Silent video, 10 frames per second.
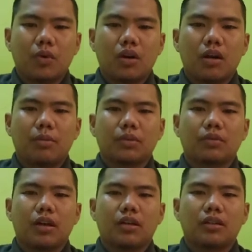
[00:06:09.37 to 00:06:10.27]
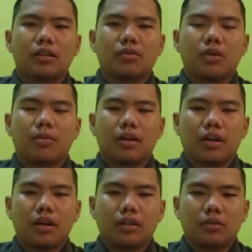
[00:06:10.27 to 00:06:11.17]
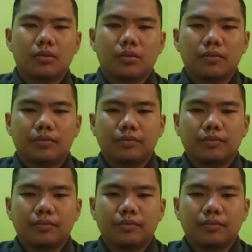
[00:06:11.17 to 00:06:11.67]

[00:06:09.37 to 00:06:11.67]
warahmatullahi wabarakatuh.